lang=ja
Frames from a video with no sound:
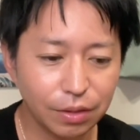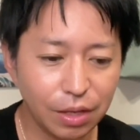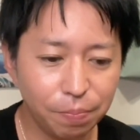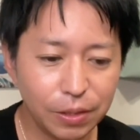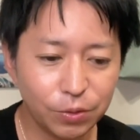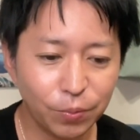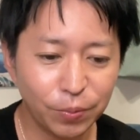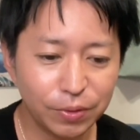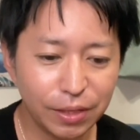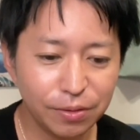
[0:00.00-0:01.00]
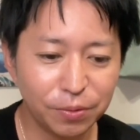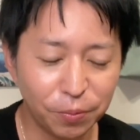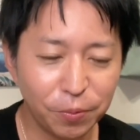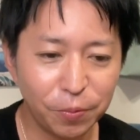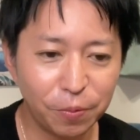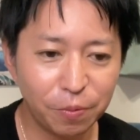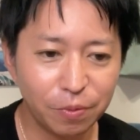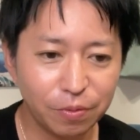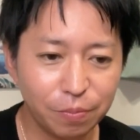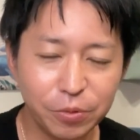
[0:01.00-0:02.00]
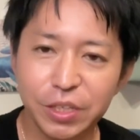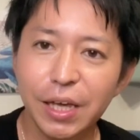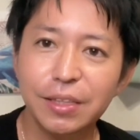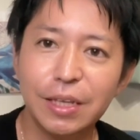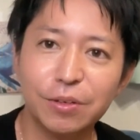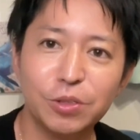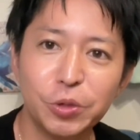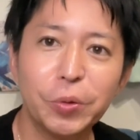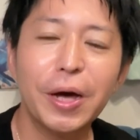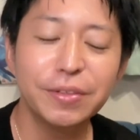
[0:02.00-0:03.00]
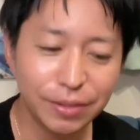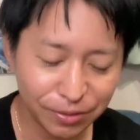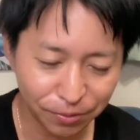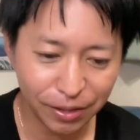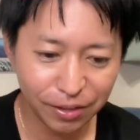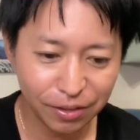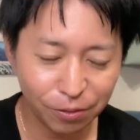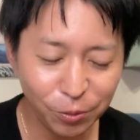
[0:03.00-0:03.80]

やっぱりそこっていうのを向き合っていく必要があるんですよね。